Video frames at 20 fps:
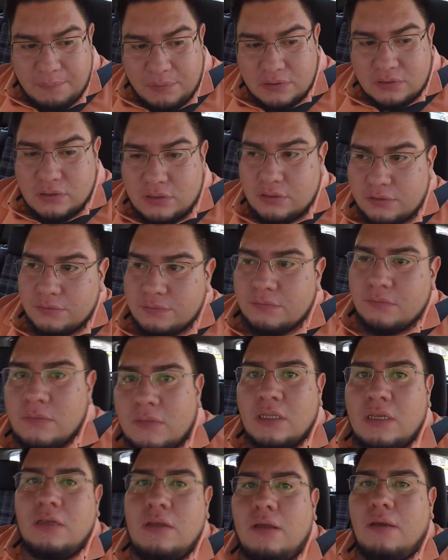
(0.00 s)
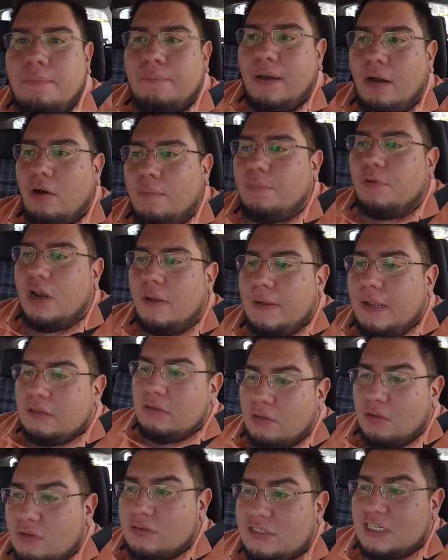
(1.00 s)
pues son pago por evento
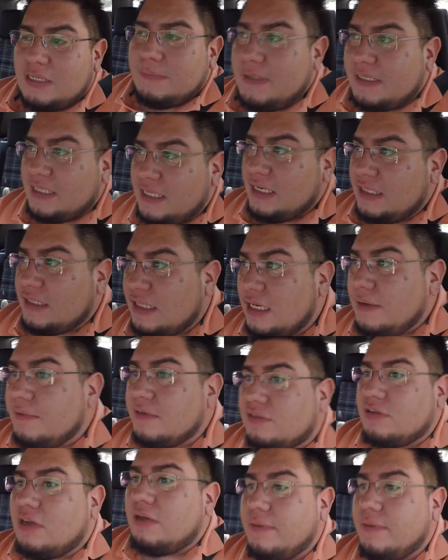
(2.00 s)
y no los transmiten en televisión